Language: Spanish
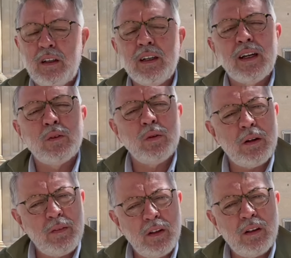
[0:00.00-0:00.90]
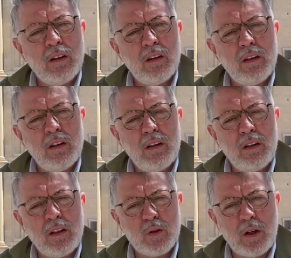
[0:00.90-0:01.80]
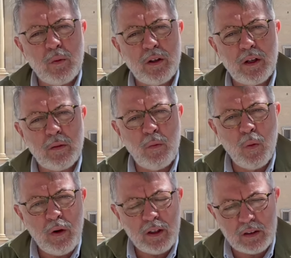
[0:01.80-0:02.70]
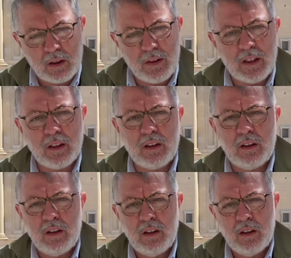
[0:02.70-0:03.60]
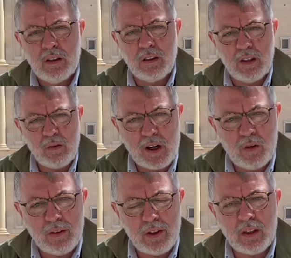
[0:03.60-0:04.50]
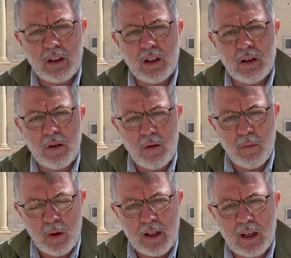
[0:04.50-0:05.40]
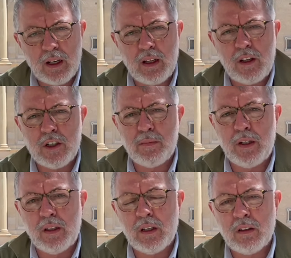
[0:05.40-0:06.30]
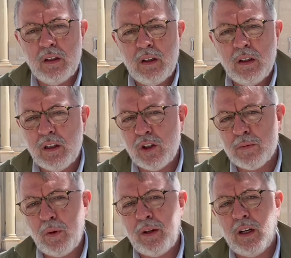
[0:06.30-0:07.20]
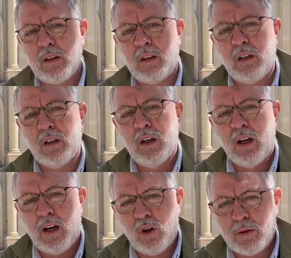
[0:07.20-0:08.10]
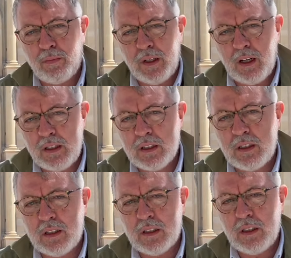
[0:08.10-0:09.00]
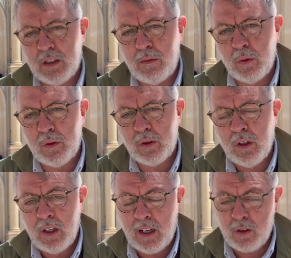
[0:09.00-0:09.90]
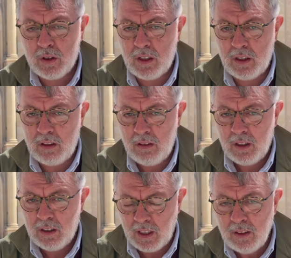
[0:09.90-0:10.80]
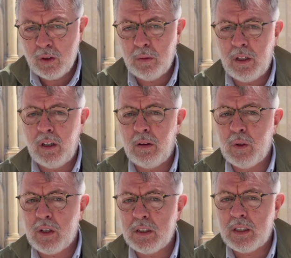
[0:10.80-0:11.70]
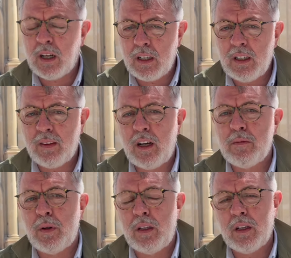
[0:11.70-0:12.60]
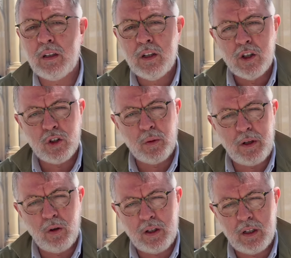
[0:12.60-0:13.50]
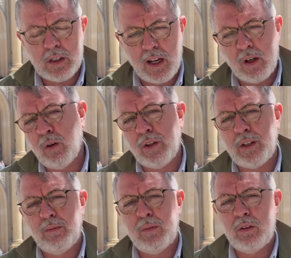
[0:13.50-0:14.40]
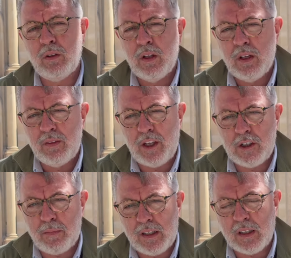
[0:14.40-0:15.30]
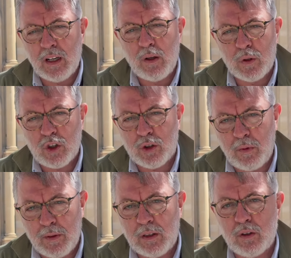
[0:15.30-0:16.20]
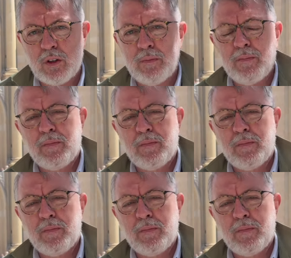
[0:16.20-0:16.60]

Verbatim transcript: y que tú también eres una mujer muy determinada, que tiene una conciencia muy clara de hispanidad, ¿Qué nos podrías decir a los pilaristas del mundo, a los que tanto veneramos a esta reina de la hispanidad, sobre lo que es el concepto de hispanidad en nuestros momentos?